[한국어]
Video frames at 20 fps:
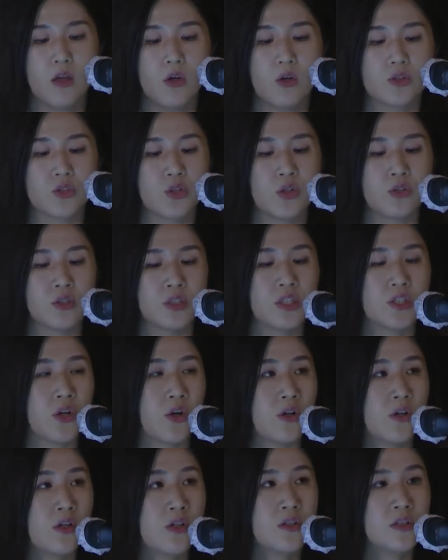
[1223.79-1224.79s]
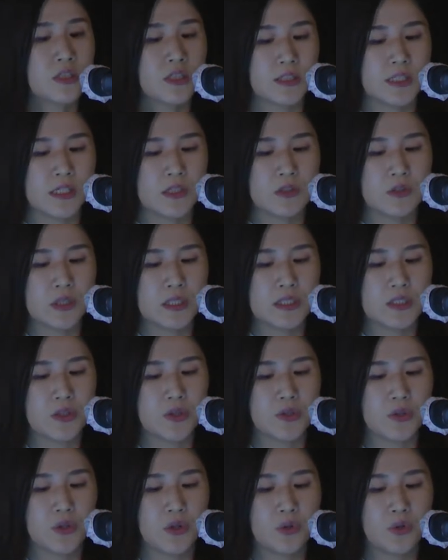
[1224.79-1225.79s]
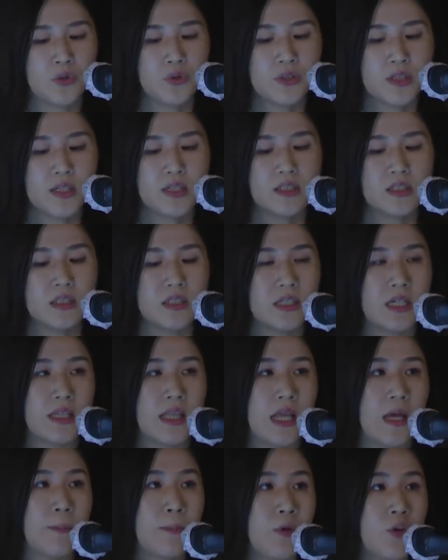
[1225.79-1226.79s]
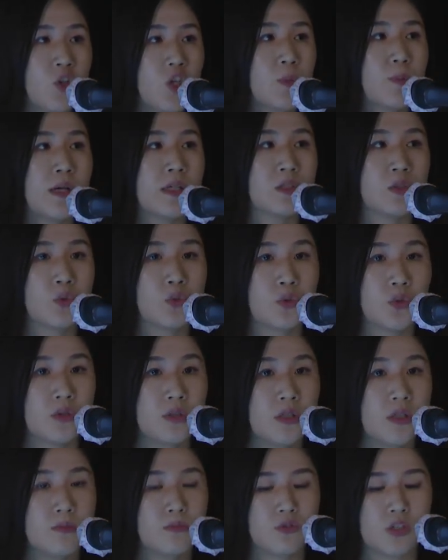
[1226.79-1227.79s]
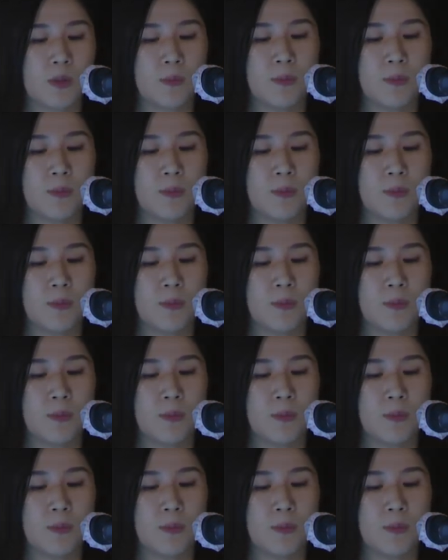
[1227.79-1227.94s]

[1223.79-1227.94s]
전체 연령을 대상으로 했었던 콘텐츠에 대한 평균 만족도는 무려